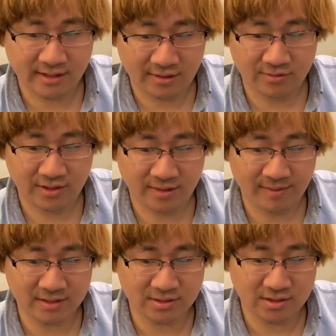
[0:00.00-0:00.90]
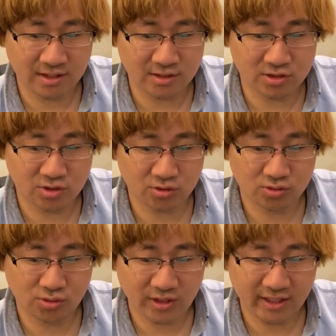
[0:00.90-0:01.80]
い、なので、まあ、ちょっ
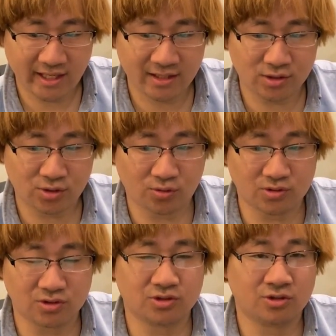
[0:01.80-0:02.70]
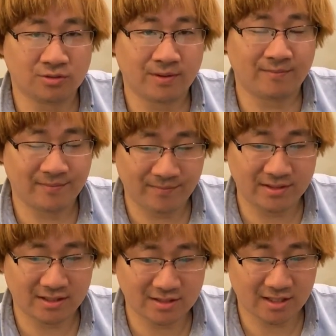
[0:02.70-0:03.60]
とだけ得するという、まあ、め
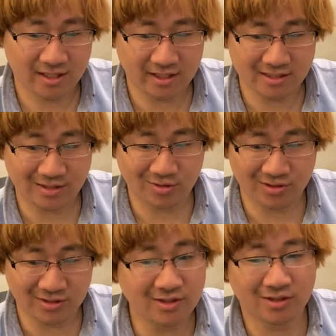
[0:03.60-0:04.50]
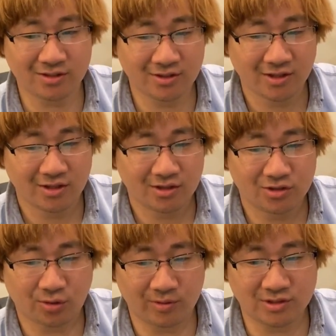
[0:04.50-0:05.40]
ちゃくちゃかなりせこい
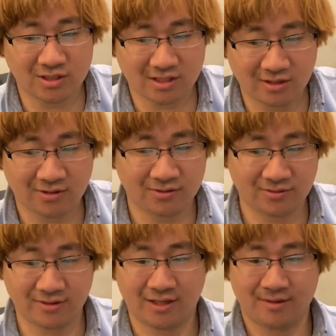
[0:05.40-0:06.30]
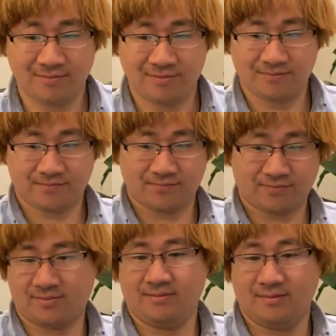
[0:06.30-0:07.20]
友達ですけどあ
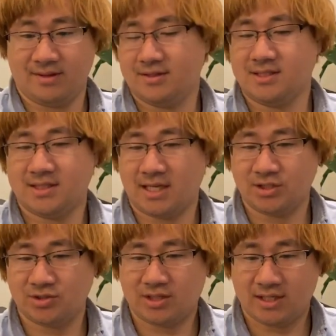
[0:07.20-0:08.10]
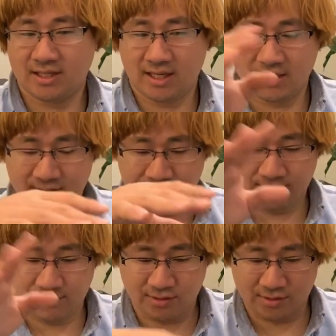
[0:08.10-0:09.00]
30回
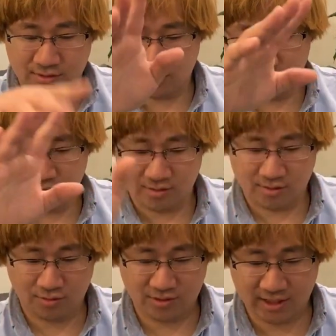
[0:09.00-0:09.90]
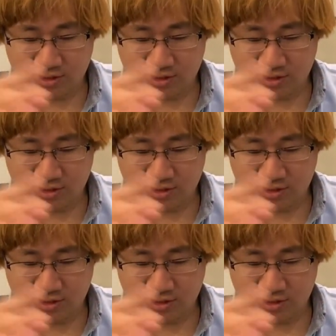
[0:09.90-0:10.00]
残り